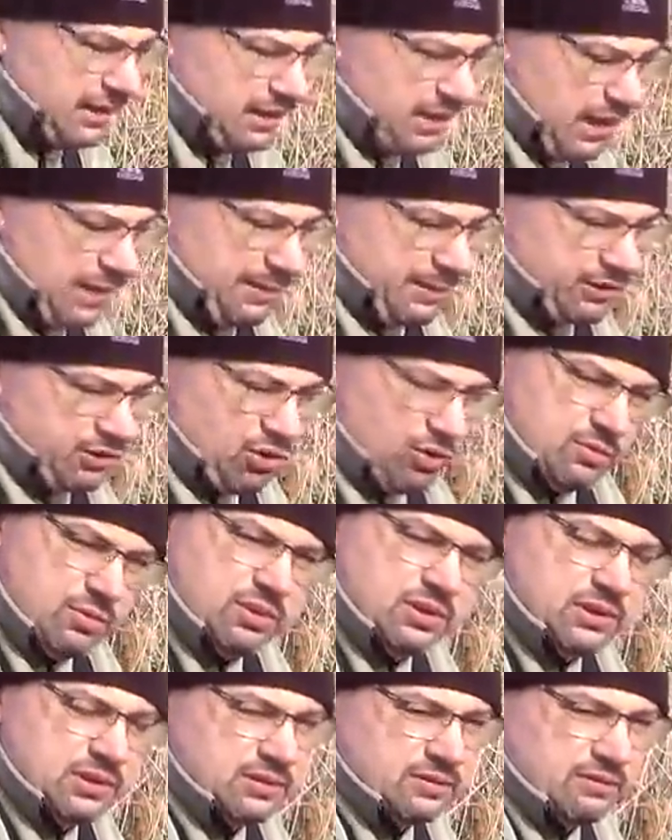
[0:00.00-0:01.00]
а потом
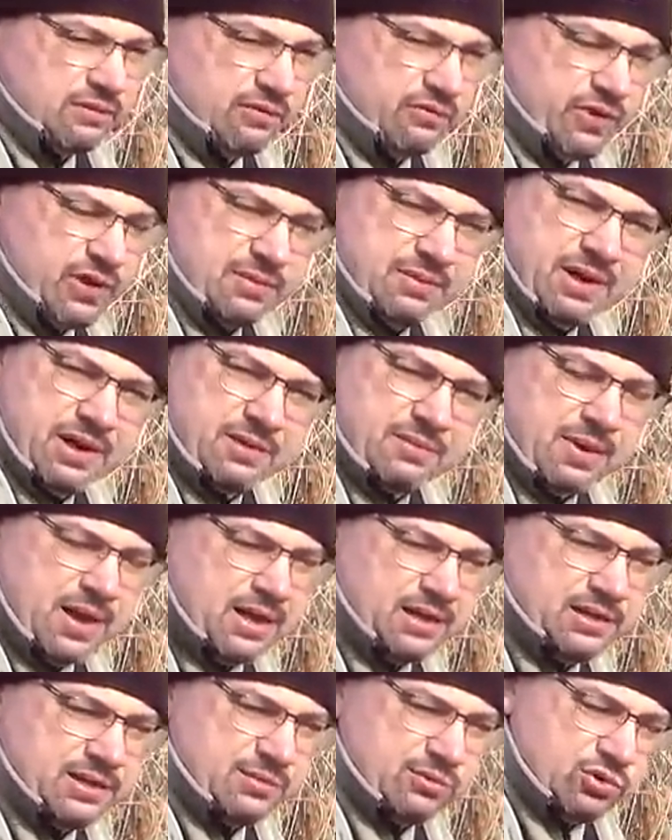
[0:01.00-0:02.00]
во время
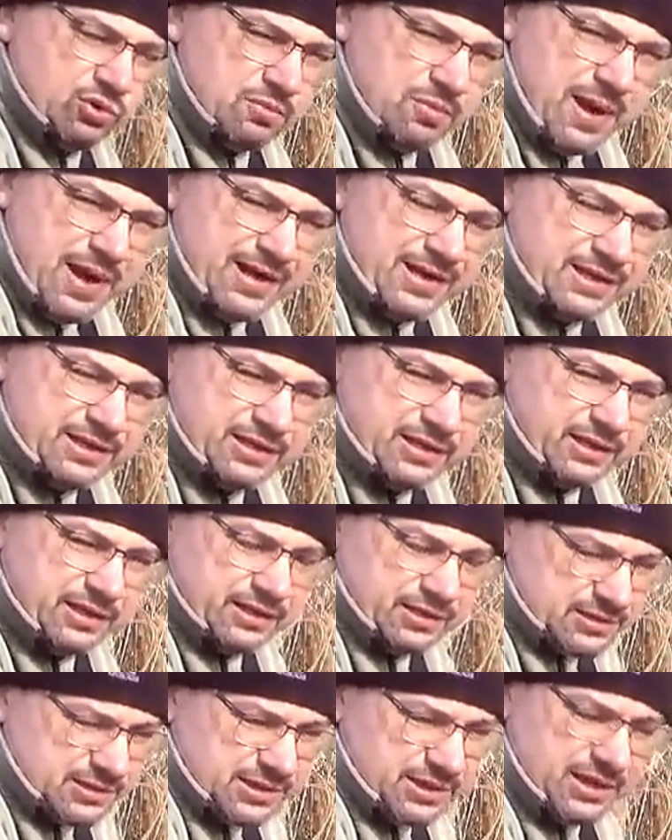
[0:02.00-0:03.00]
рыбалки буду
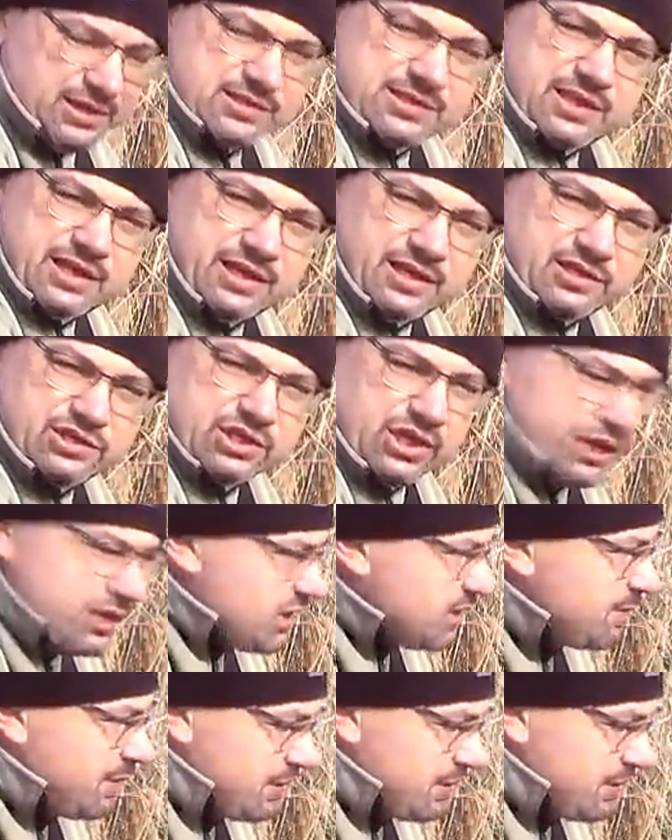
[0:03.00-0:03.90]
маленькие с грецкий орех шарики